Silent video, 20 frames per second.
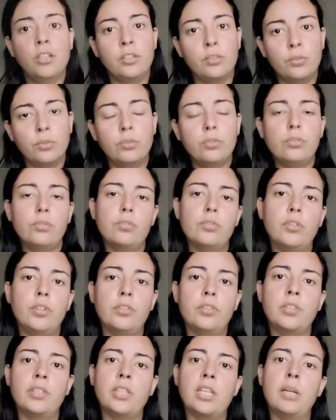E todos
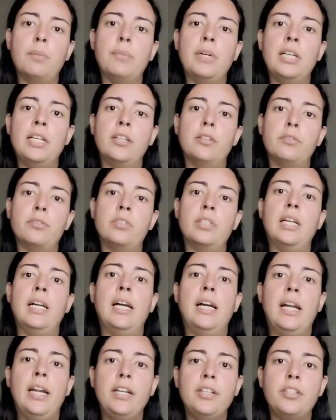nós que trabalhamos na
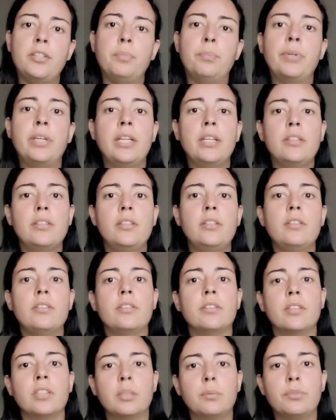arte
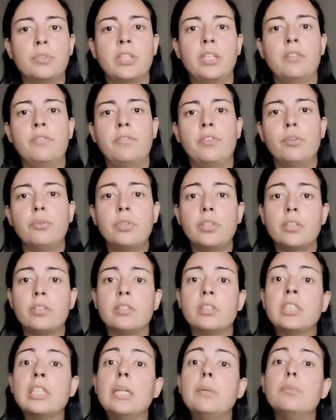precisamos rever o que
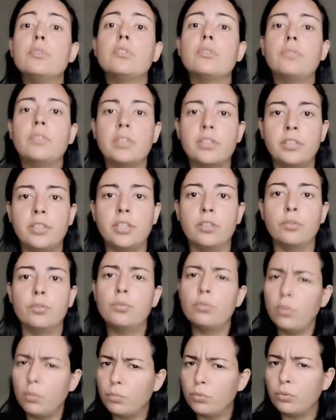estamos fazendo.
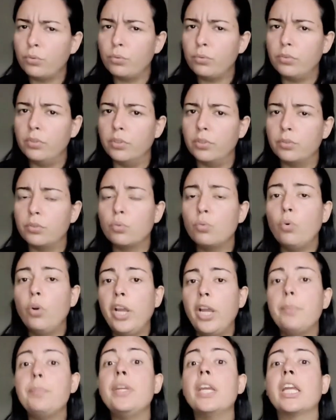Somos únicos?
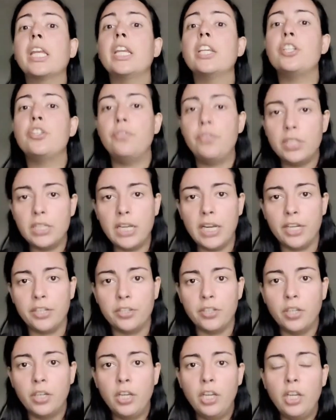Qual é a minha
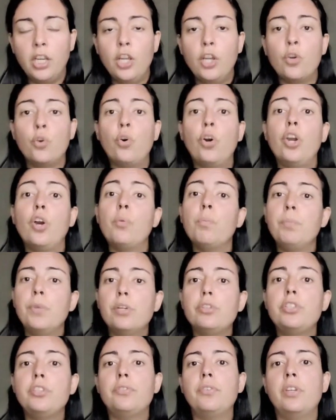criatividade? Qual é o
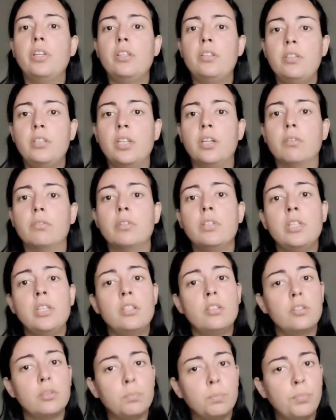meu diferencial?
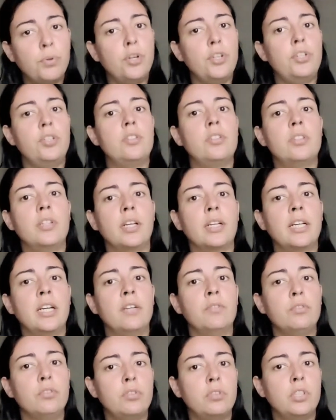E isso pode
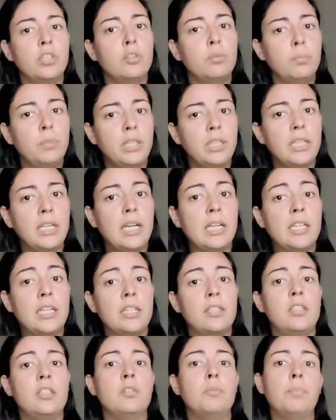destacar você no mercado
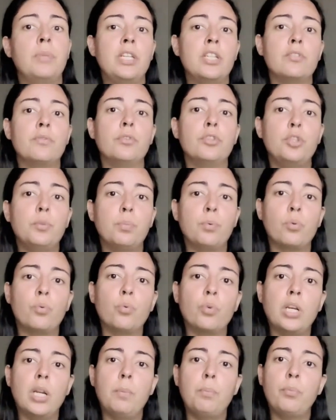e as empresas vão te
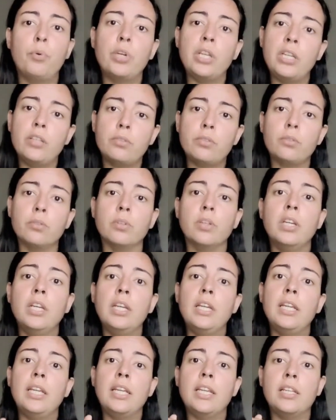procurar por isso.
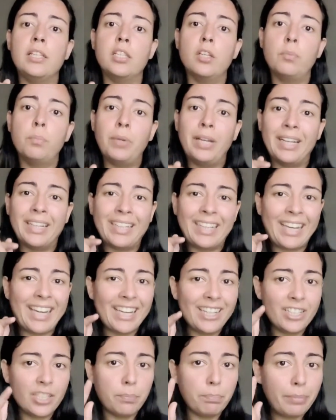Então, para
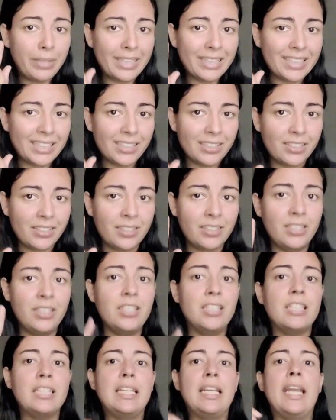quem já pensa
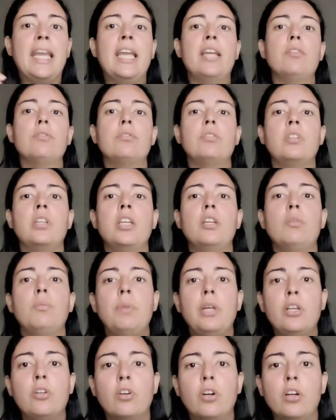assim, quero ser o
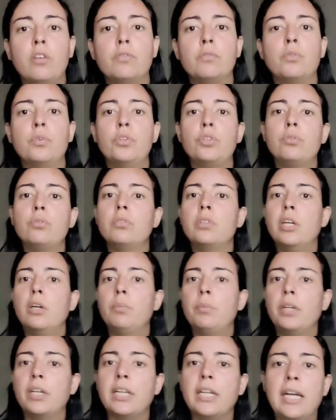melhor, vou estudar
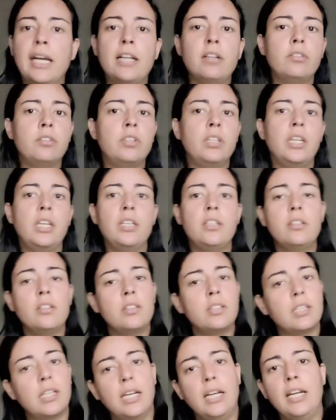o mercado, serei
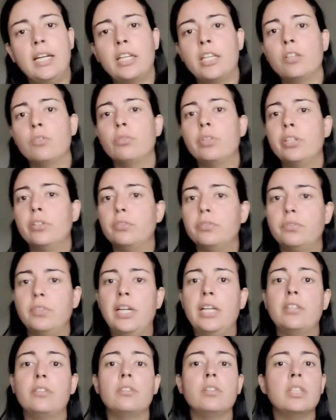destaque no que eu
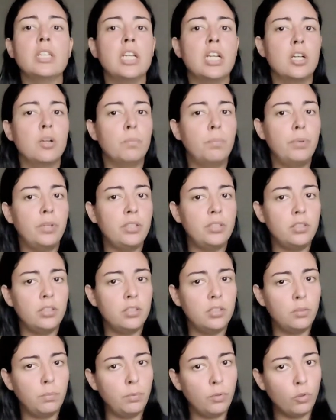faço, não
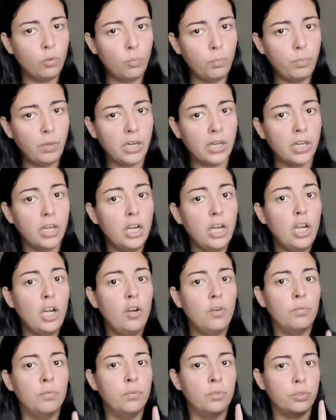precisa se preocupar.
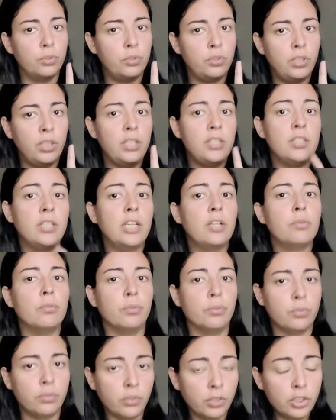Você está em
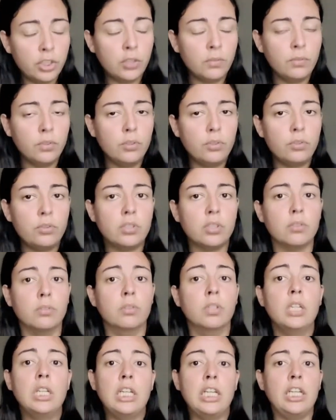constante
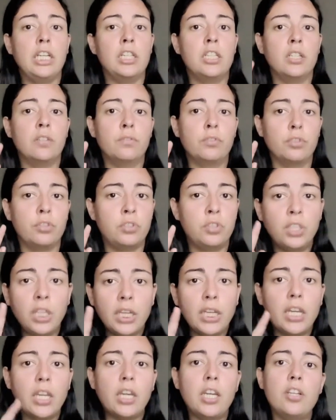evolução. Então,
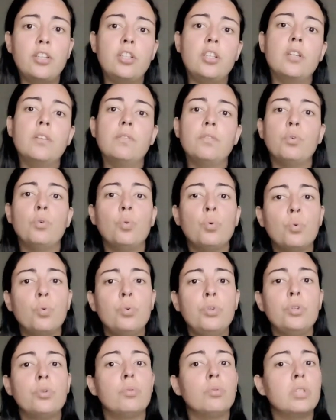você que é criativo, o
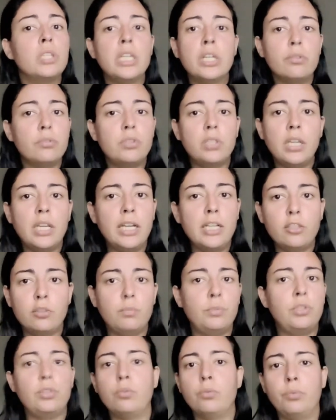único não será
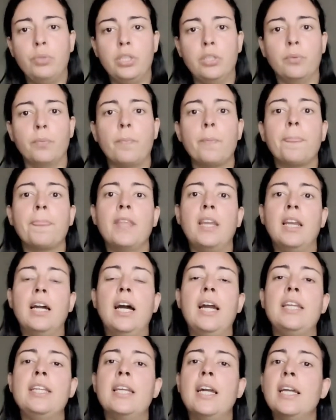substituído.
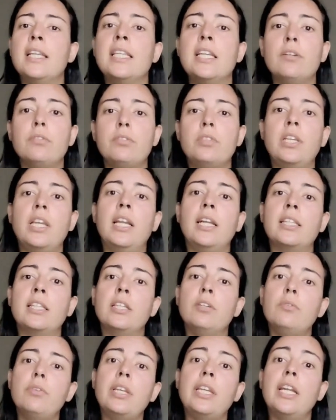A IA não será
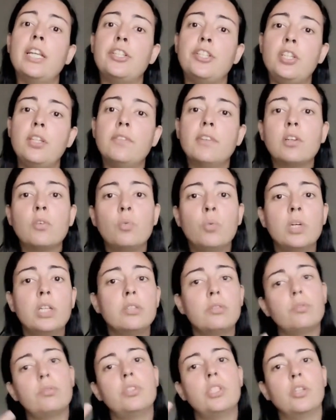tão criativa
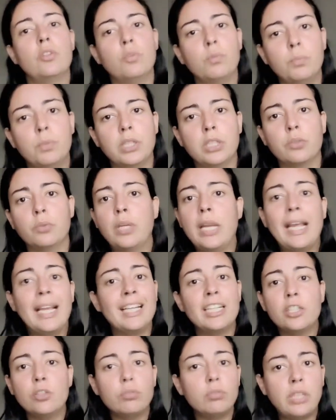quanto o ser humano.
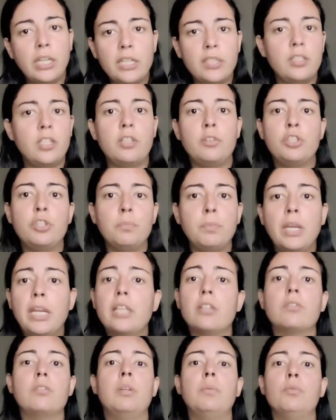Ela não tem
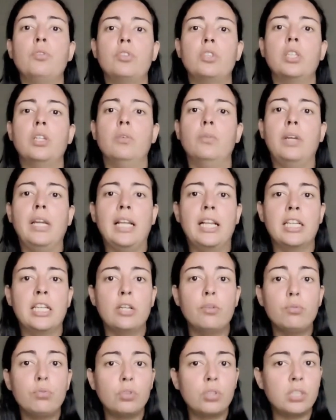sentimentos, emoção, ela
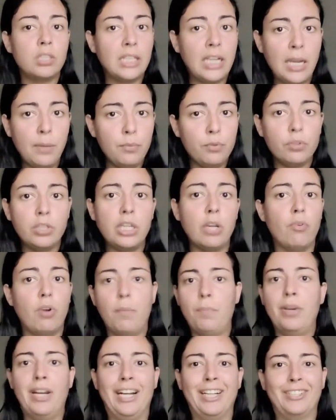não sabe o que é um
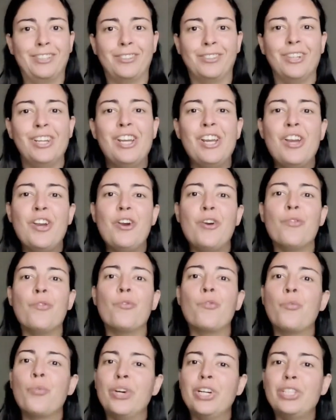abraço,
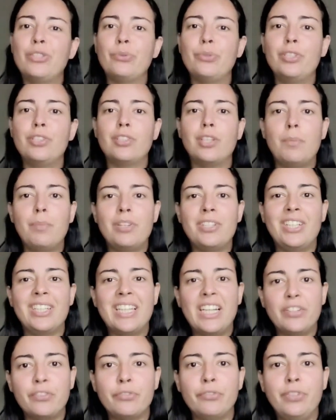o quanto isso
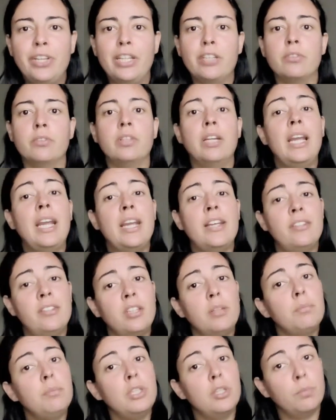representa afeto.
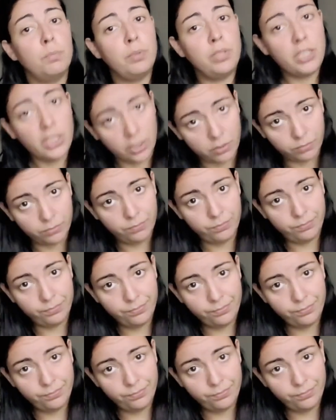Essa é a minha opinião.